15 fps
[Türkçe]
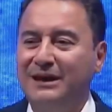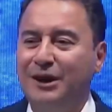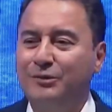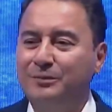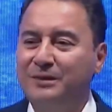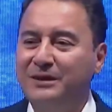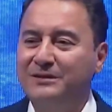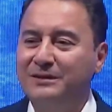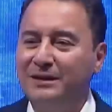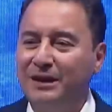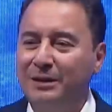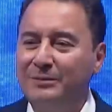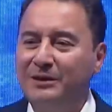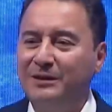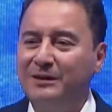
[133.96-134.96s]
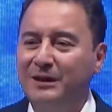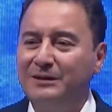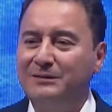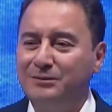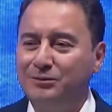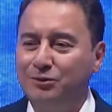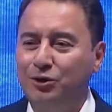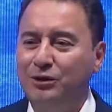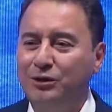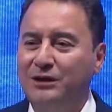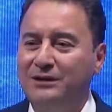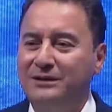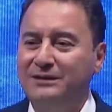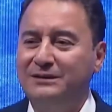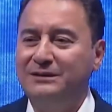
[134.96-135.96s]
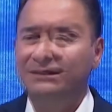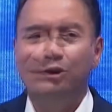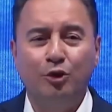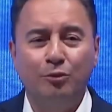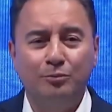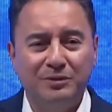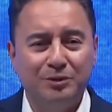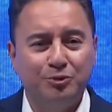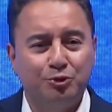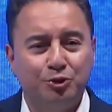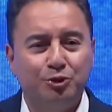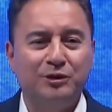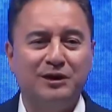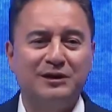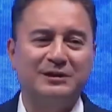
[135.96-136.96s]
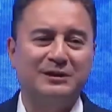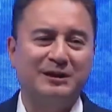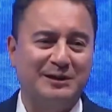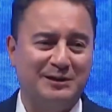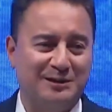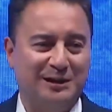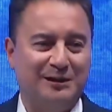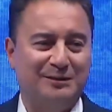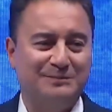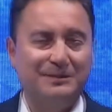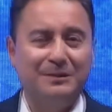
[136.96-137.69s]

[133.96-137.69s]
Ya bir Amerikan doları 11 Türk lirasını geçti ya.